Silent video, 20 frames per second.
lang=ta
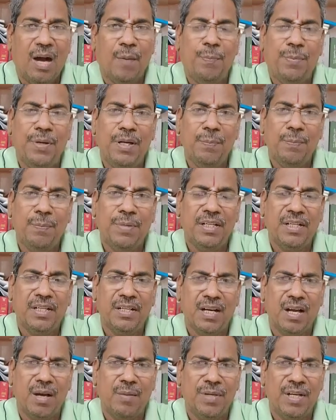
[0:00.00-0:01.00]
அப்படிப்பட்ட
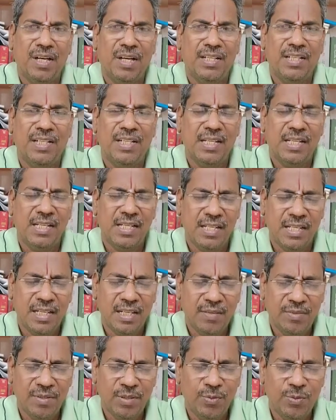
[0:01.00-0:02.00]
ராமனாகிய
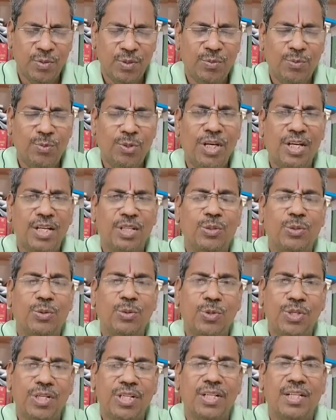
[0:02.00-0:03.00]
இறைவன் உனக்கு முன்னாடி
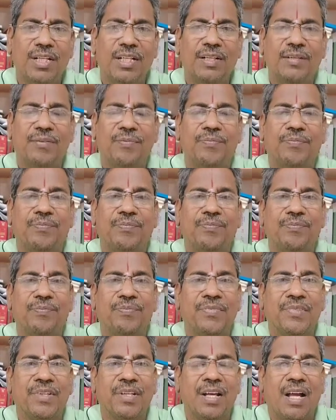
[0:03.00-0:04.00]
தோன்றினா
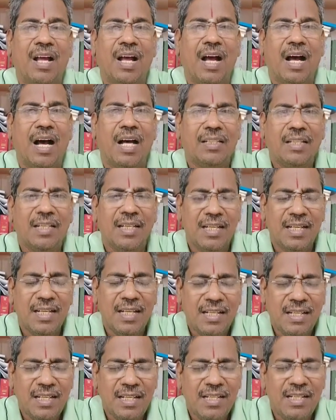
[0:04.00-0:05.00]
அந்த
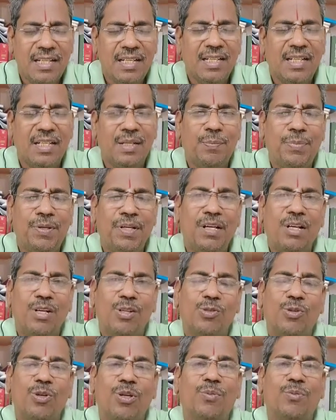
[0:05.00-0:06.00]
இறைநிலை நீங்கள்
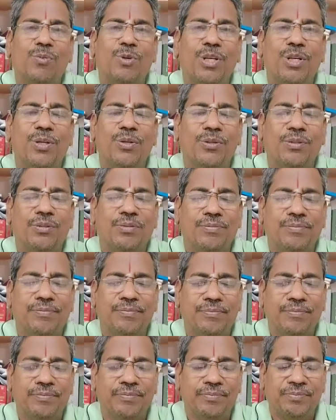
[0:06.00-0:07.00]
எப்படிலாம் சொல்ல முடியும்
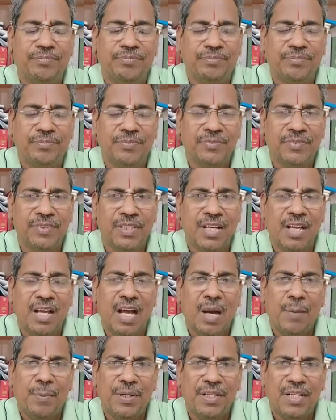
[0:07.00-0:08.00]

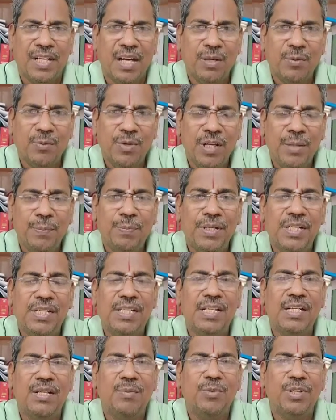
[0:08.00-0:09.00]
அப்போ கடவுளை
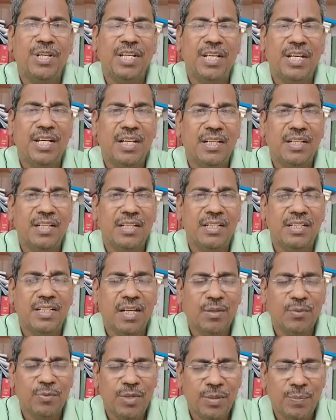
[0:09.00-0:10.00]
பற்றிய நம்முடைய எண்ணங்கள்
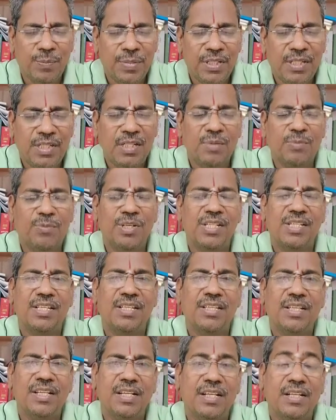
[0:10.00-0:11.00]
கடவுளை பற்றிய நம்முடைய
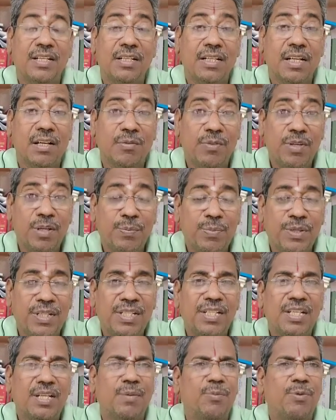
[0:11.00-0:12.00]
சிந்தனைகள் கடவுளை
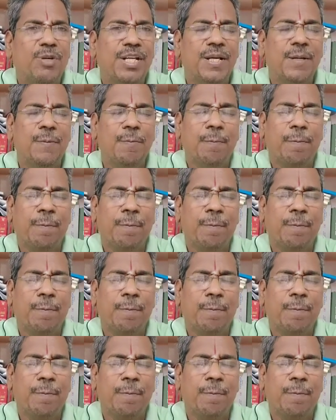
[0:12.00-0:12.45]
பற்றிய நம்முடைய